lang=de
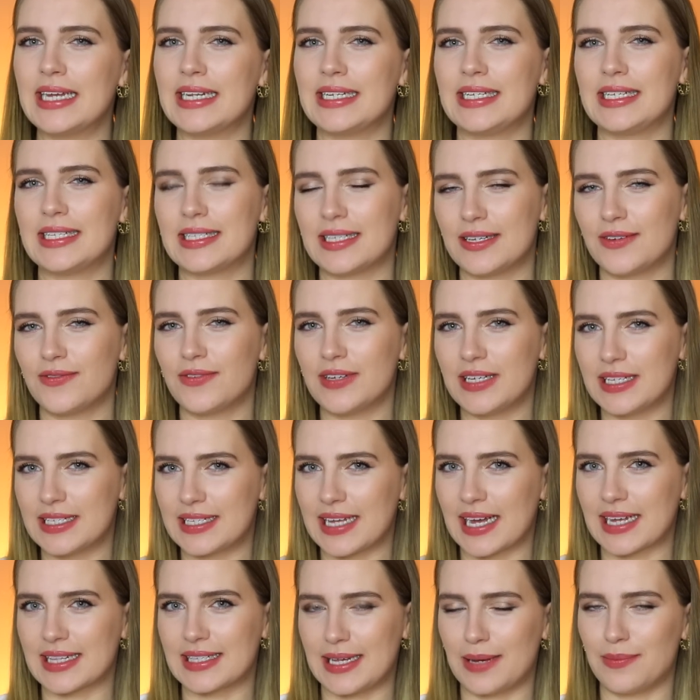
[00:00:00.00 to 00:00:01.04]
Die sind wie
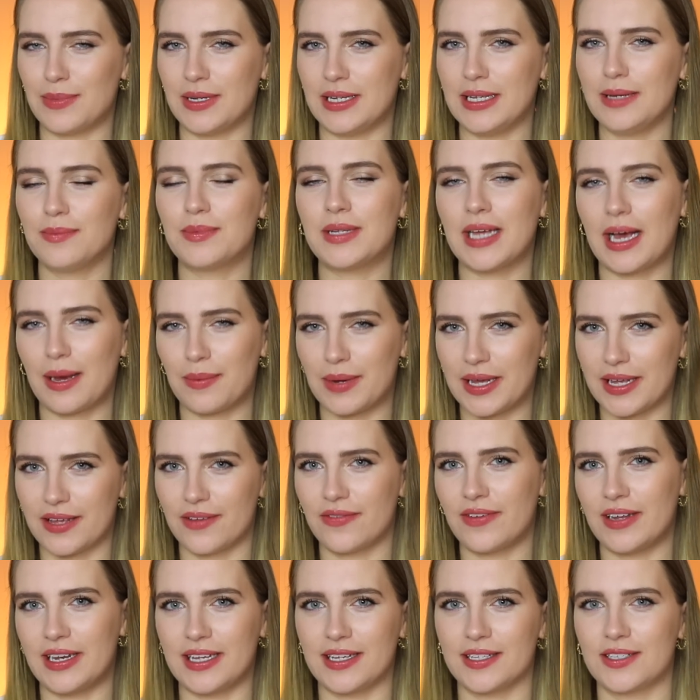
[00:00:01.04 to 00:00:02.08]
gesagt sehr beliebt, aber ich
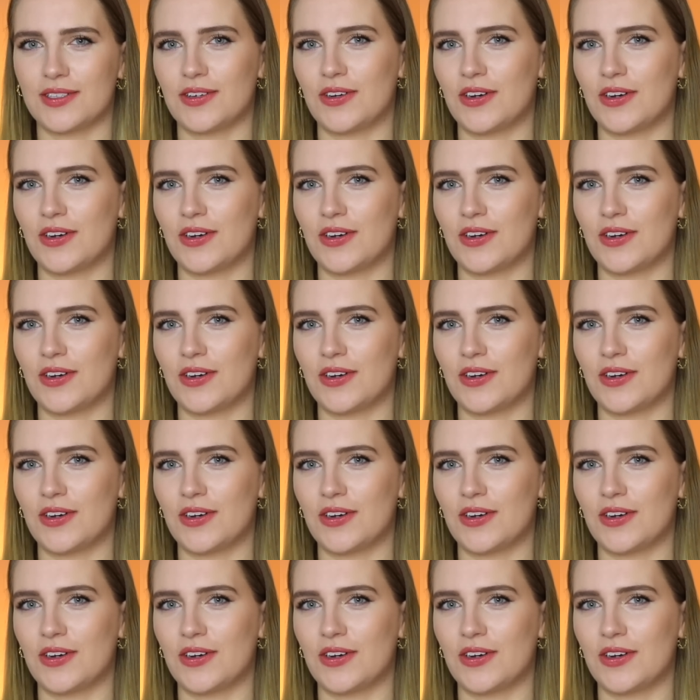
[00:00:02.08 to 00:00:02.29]
verlinke sie